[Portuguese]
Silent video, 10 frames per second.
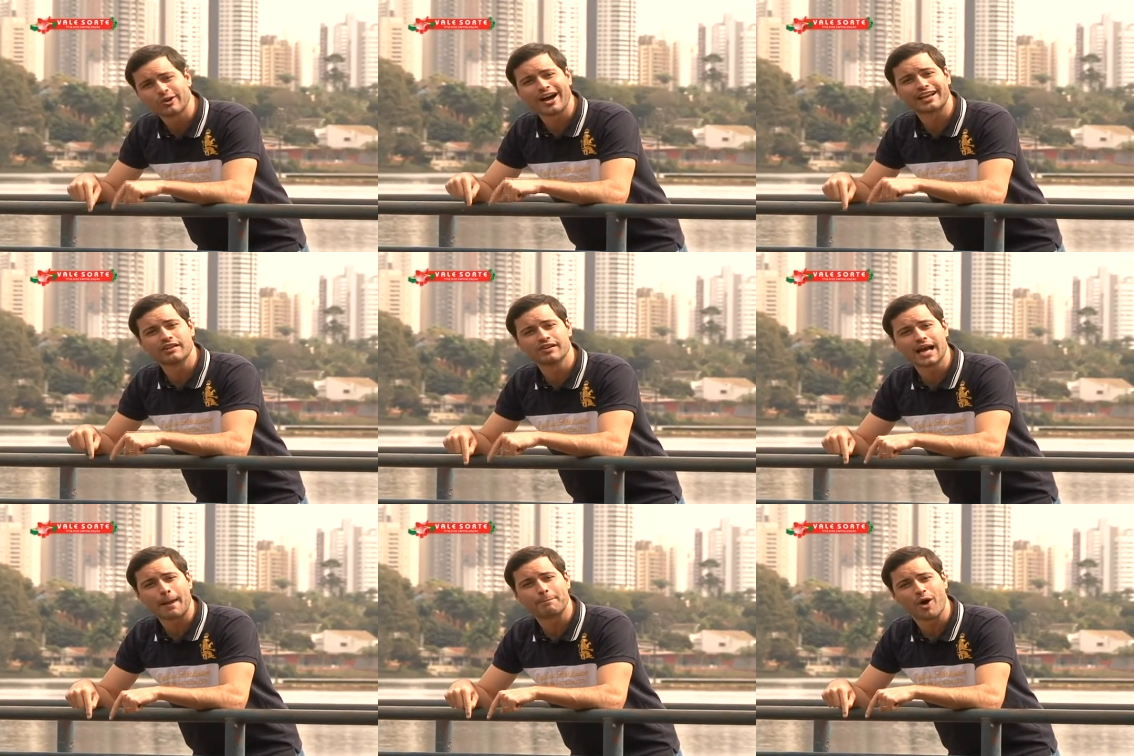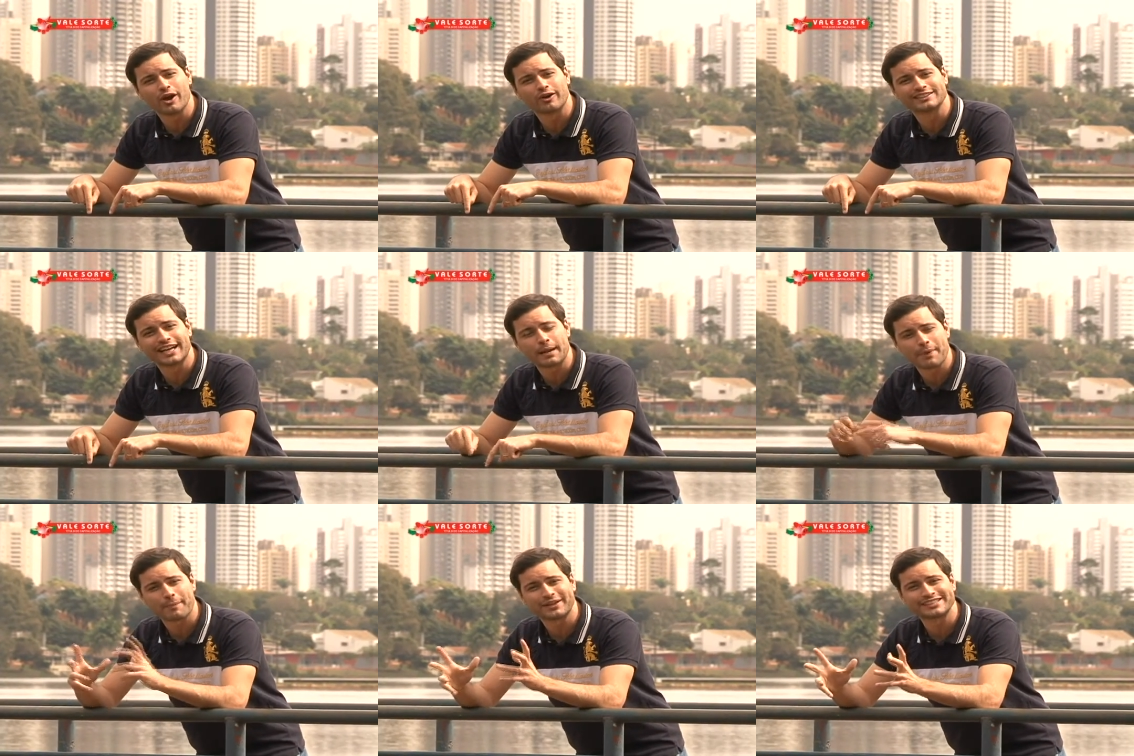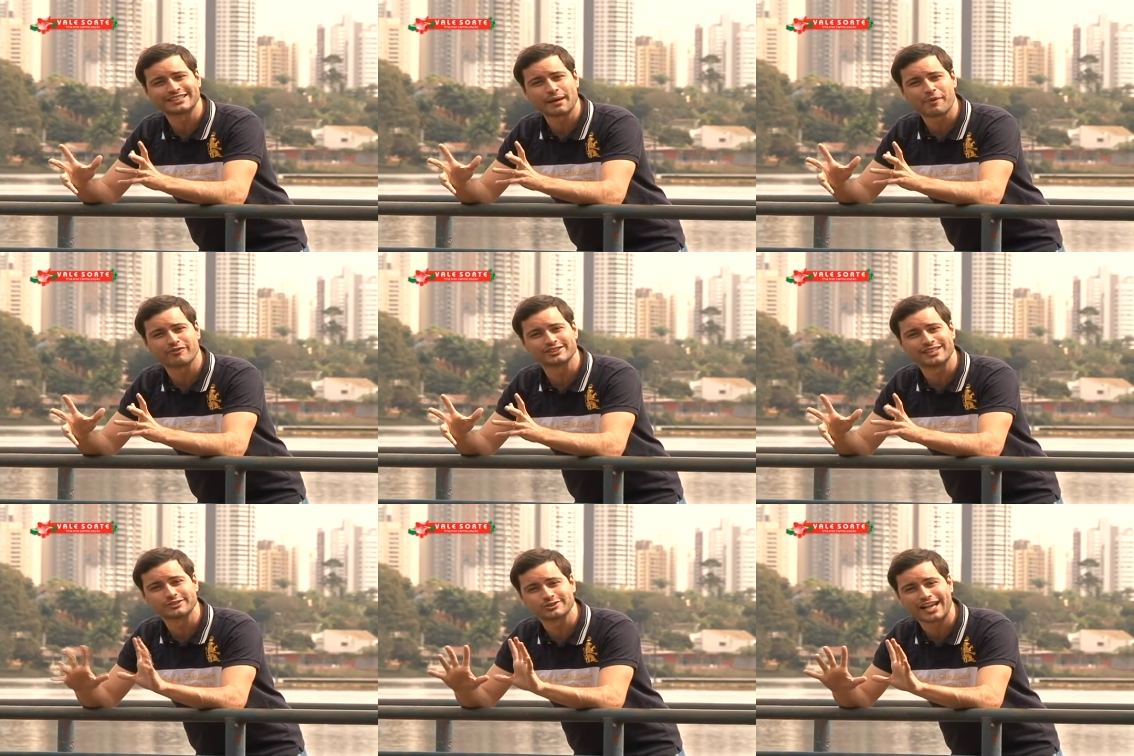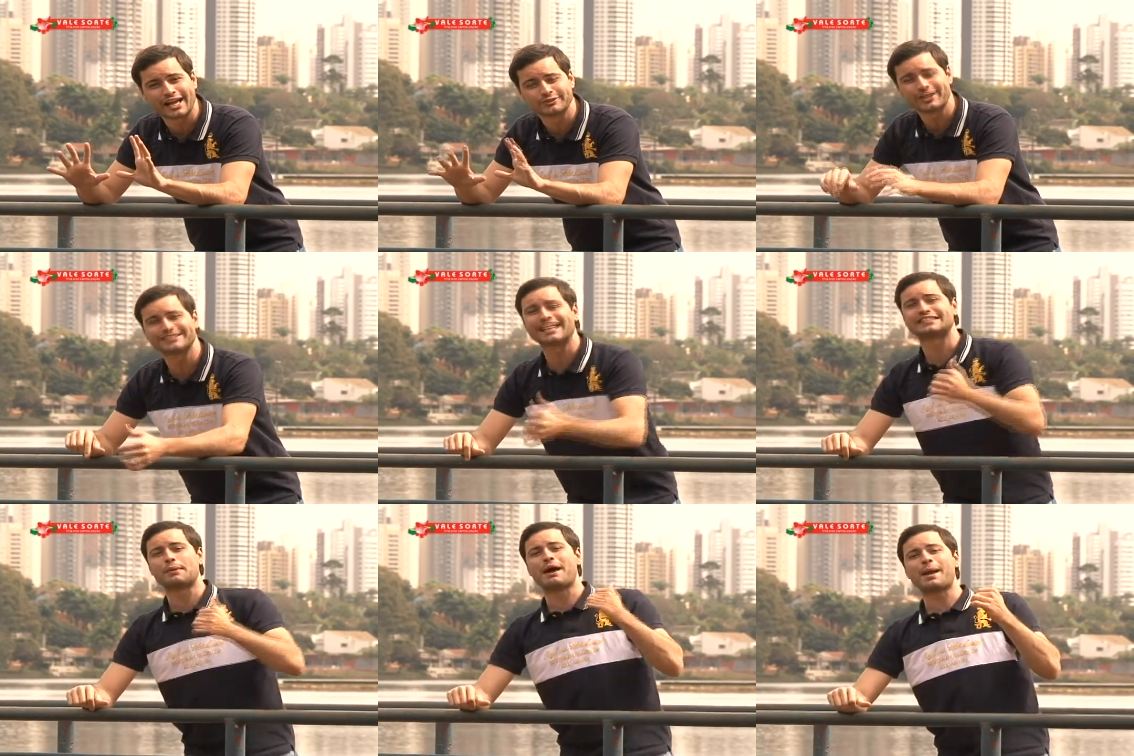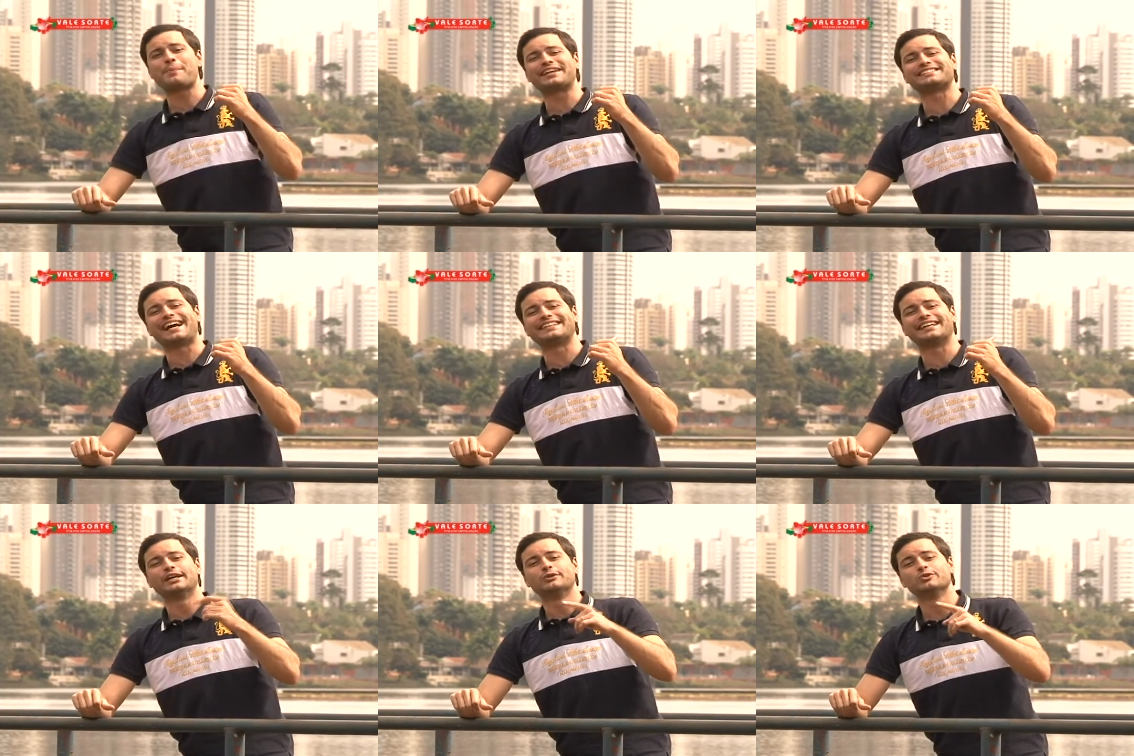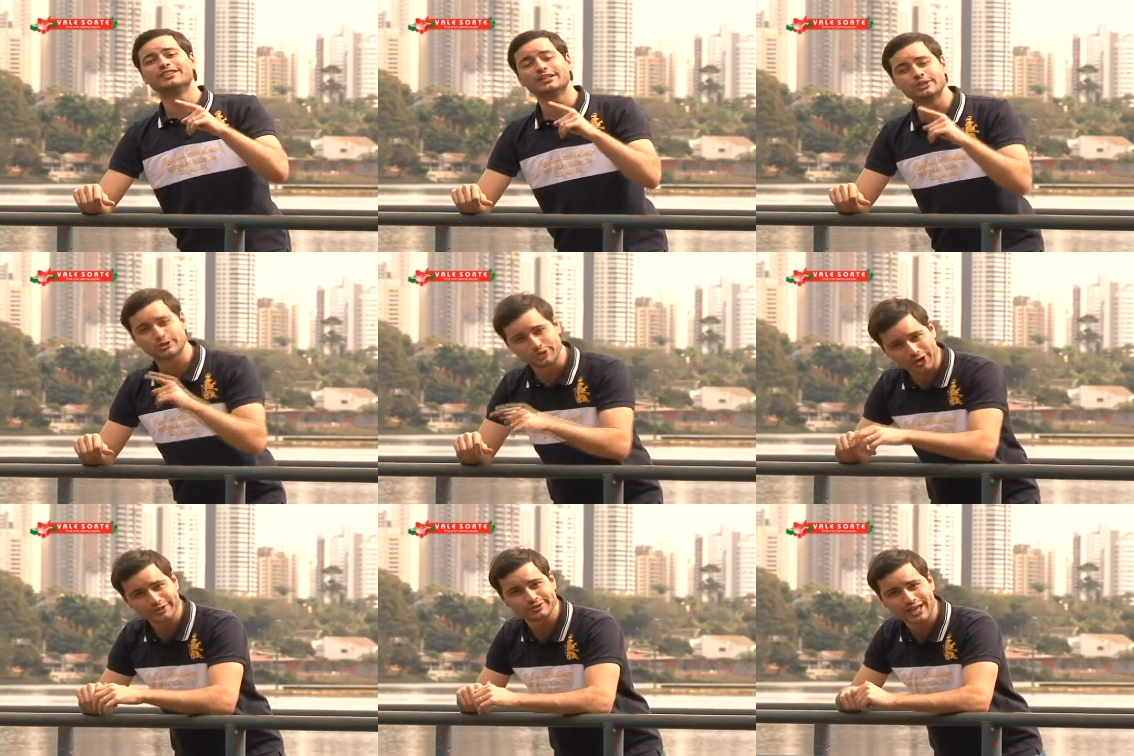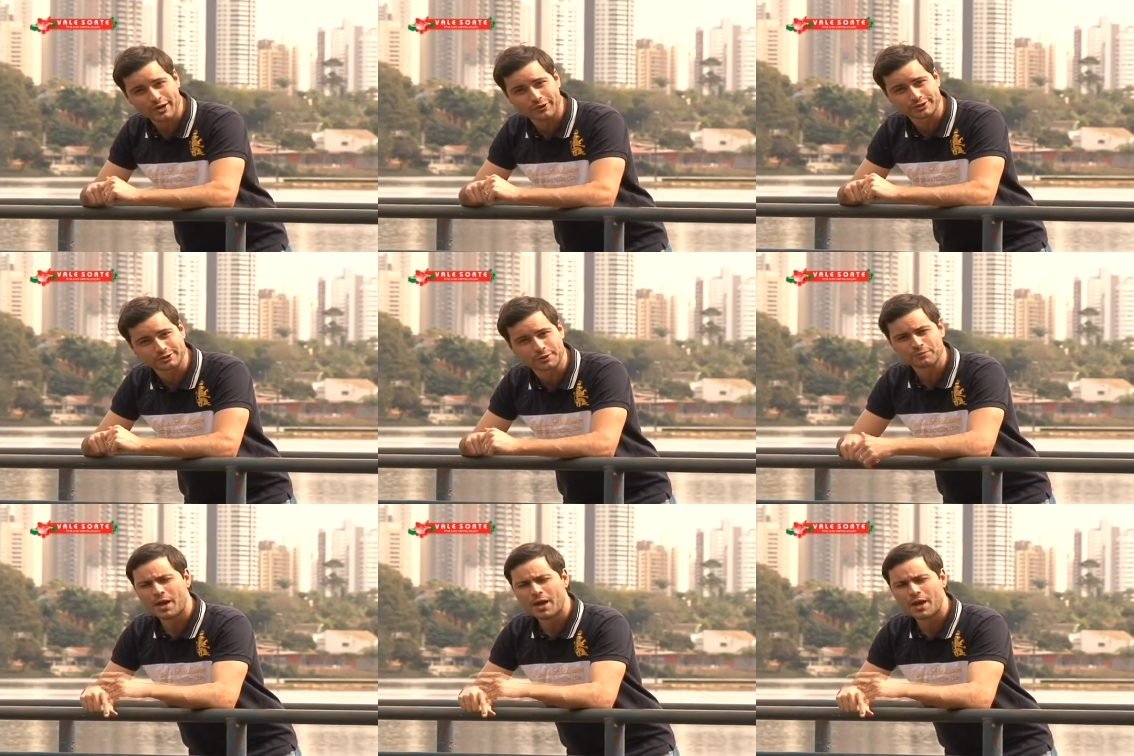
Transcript: tô aqui no Igapó, em Londrina, para apresentar para vocês os ganhadores da semana passada, do dia 18 de agosto.